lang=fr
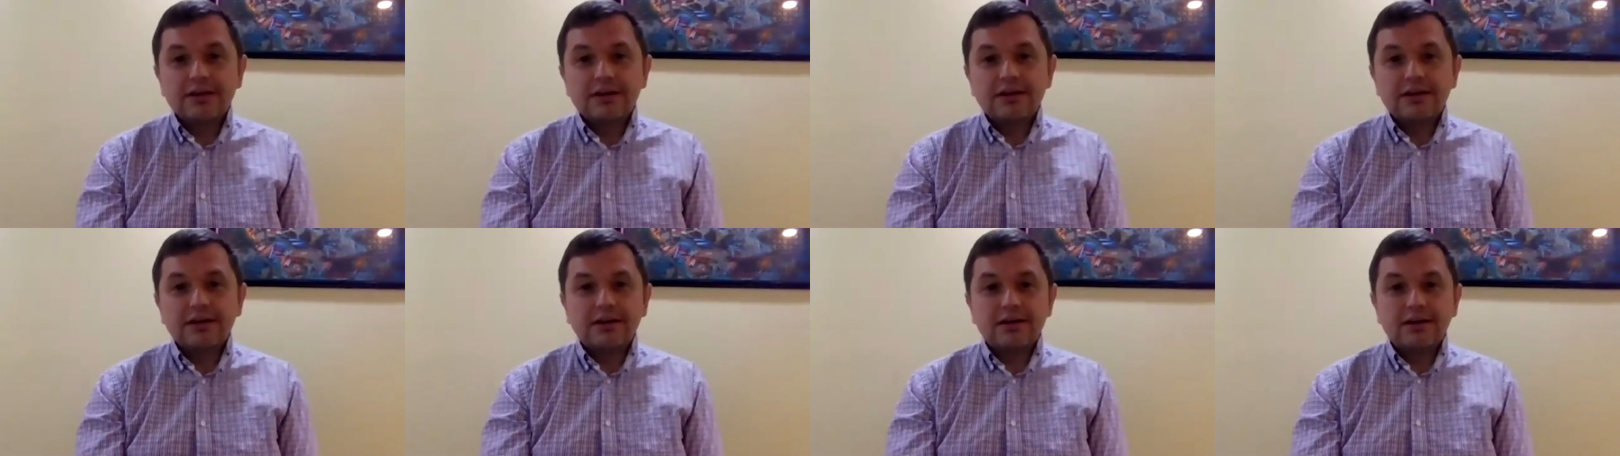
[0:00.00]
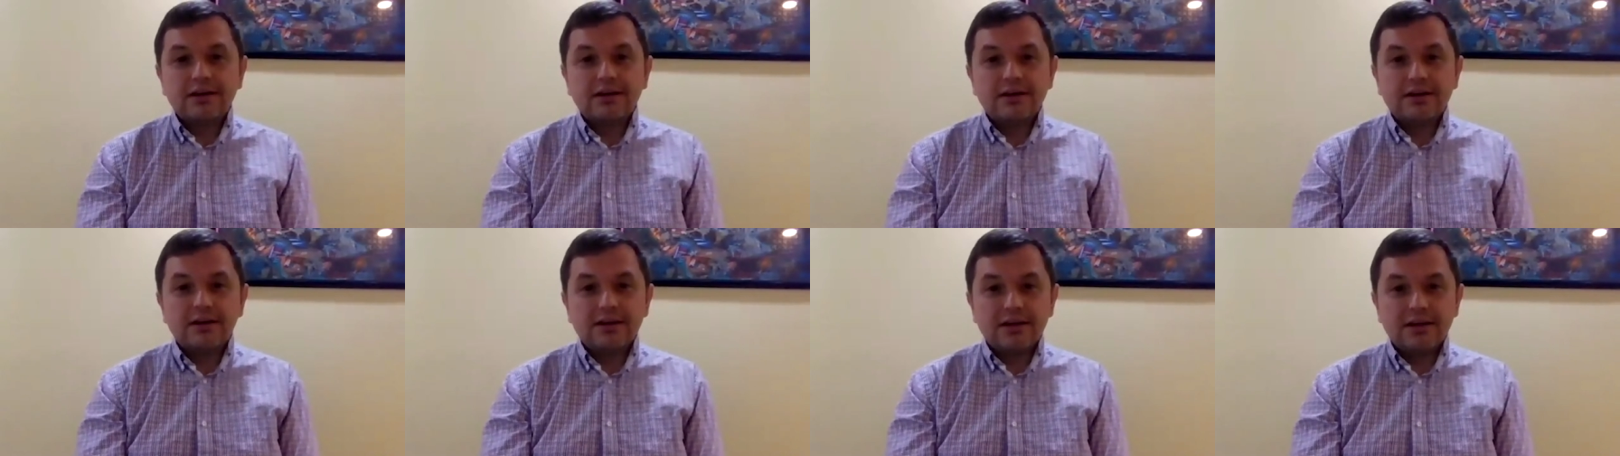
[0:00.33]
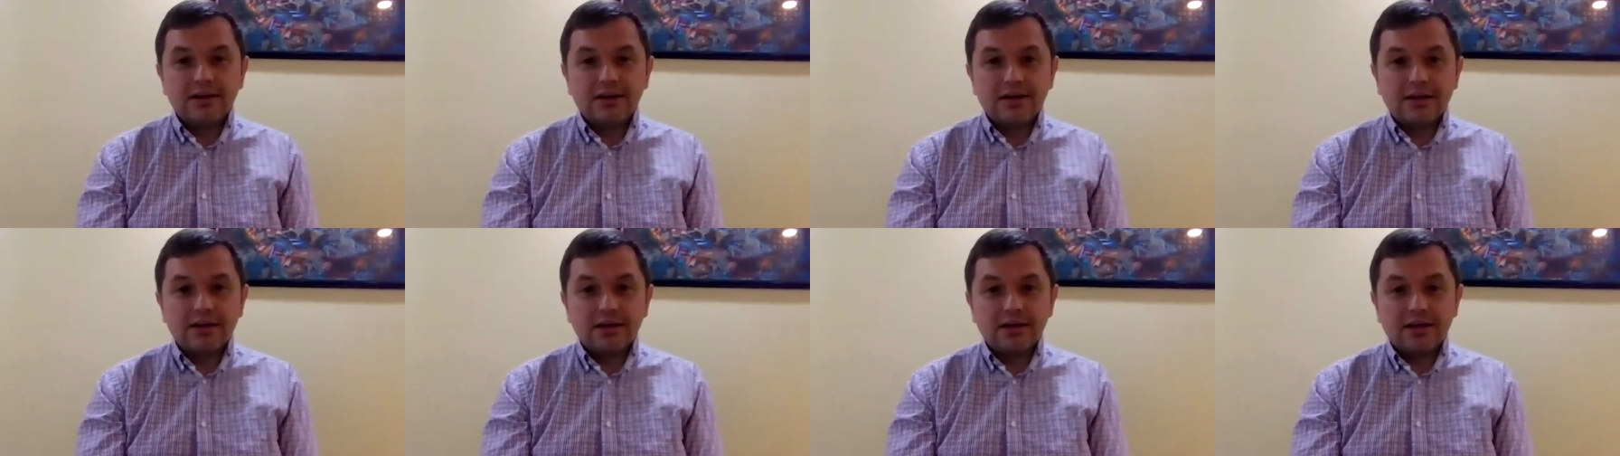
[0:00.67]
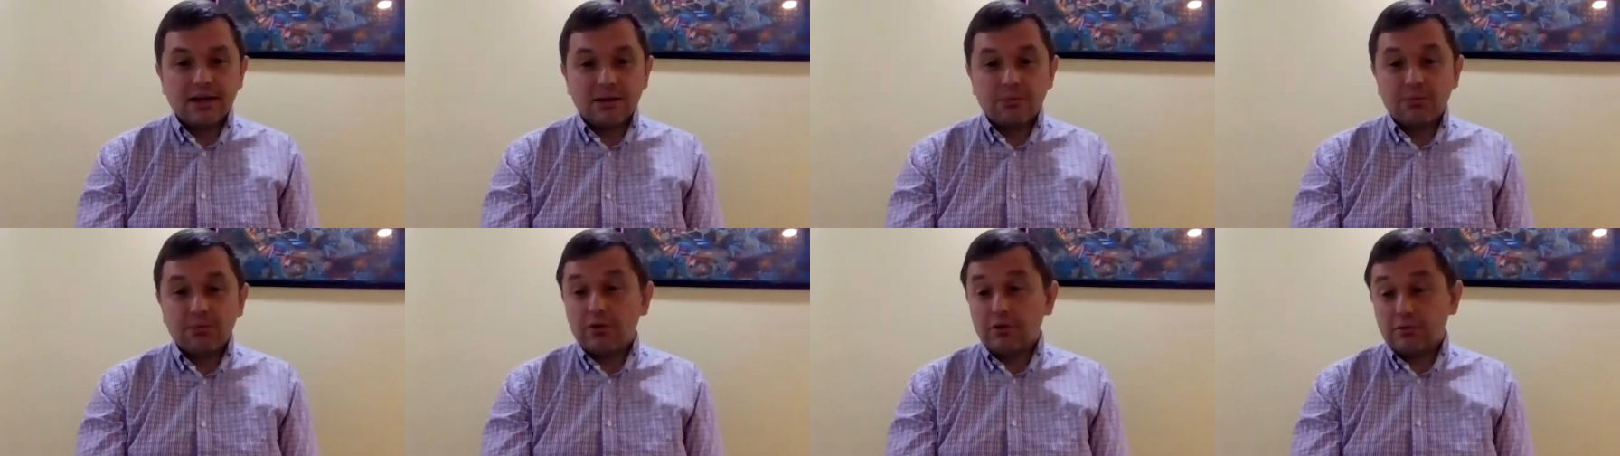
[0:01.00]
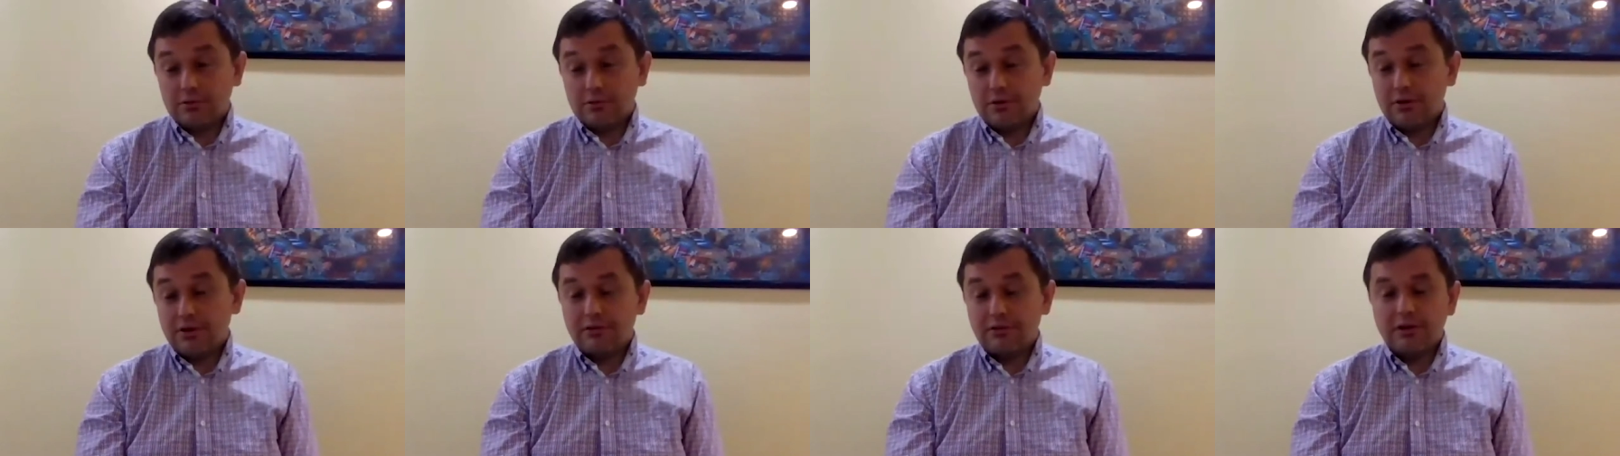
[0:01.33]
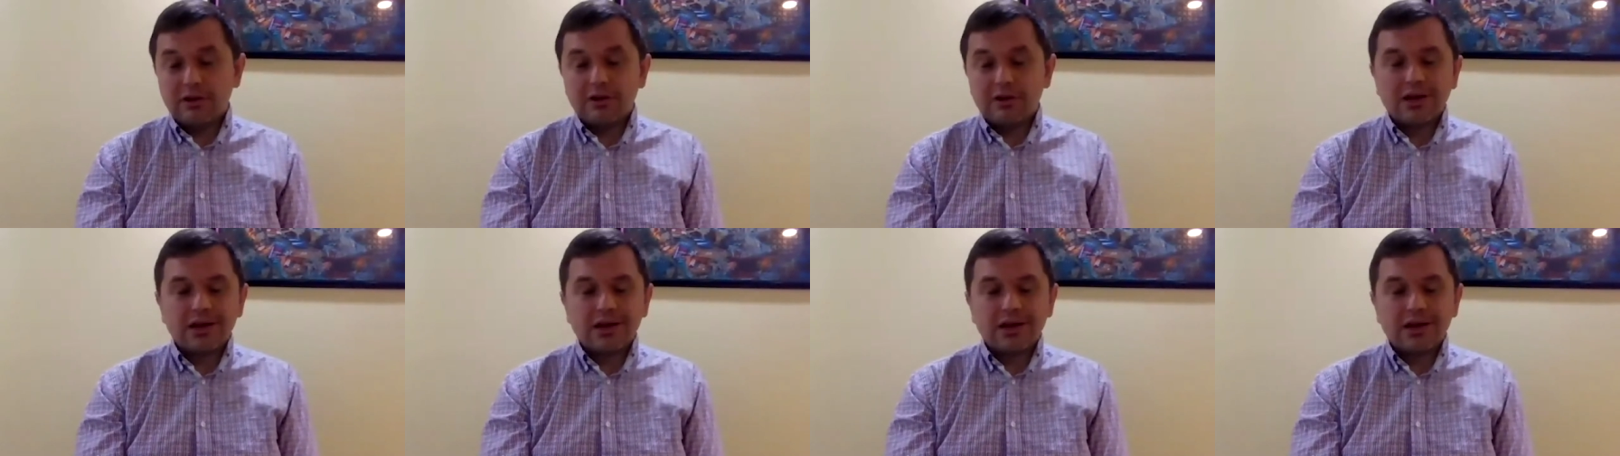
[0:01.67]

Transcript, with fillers: Euh, et clairement, euh,